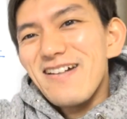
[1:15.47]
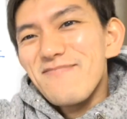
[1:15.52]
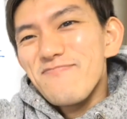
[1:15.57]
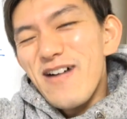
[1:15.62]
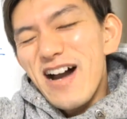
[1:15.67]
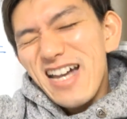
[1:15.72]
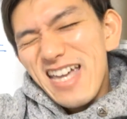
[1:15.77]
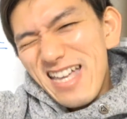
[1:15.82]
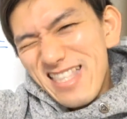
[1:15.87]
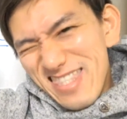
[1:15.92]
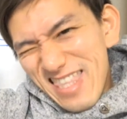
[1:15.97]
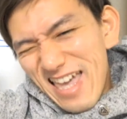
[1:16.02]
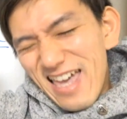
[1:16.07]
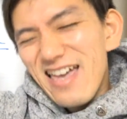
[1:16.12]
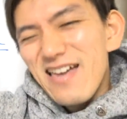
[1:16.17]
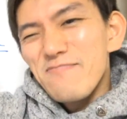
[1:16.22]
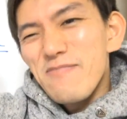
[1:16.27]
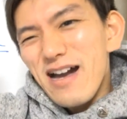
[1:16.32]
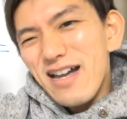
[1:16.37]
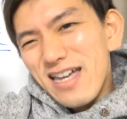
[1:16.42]
曲げ
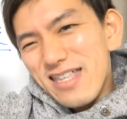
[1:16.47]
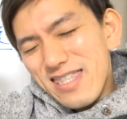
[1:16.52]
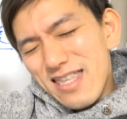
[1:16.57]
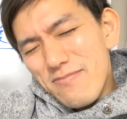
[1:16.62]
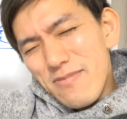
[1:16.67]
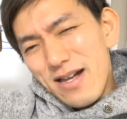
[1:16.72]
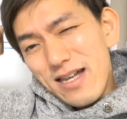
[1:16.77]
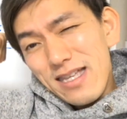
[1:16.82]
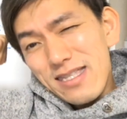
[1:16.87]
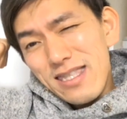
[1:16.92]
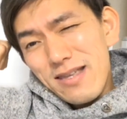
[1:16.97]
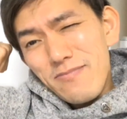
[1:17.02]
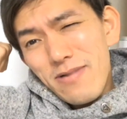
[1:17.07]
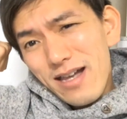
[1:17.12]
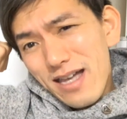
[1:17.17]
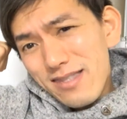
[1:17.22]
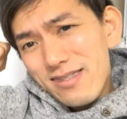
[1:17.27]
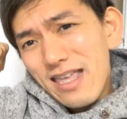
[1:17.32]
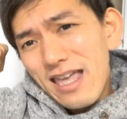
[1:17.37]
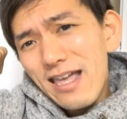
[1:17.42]
て曲げて曲げて
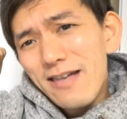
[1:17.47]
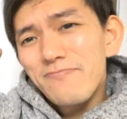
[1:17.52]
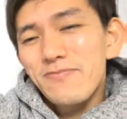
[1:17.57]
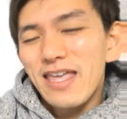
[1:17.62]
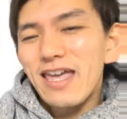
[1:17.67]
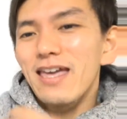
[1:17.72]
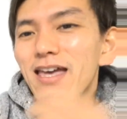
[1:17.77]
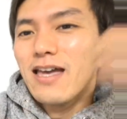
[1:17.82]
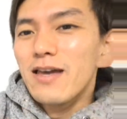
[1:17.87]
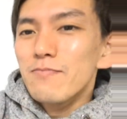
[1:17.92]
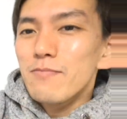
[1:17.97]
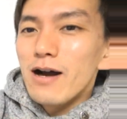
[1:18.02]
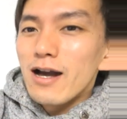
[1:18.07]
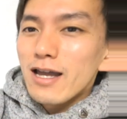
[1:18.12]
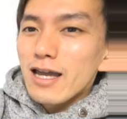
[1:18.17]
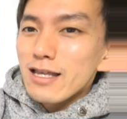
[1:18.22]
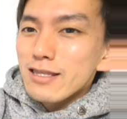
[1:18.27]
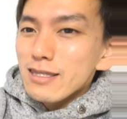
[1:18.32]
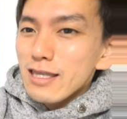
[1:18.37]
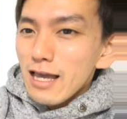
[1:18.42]
曲げてね
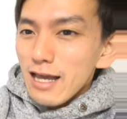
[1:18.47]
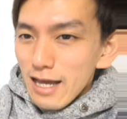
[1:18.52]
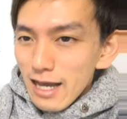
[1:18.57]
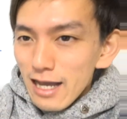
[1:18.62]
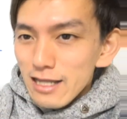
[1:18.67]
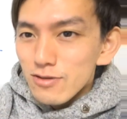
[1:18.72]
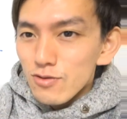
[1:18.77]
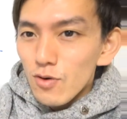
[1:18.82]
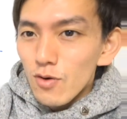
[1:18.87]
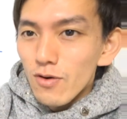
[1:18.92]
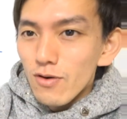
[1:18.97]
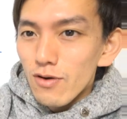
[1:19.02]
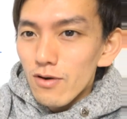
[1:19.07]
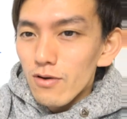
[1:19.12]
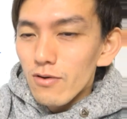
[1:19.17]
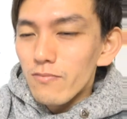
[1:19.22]
曲げた後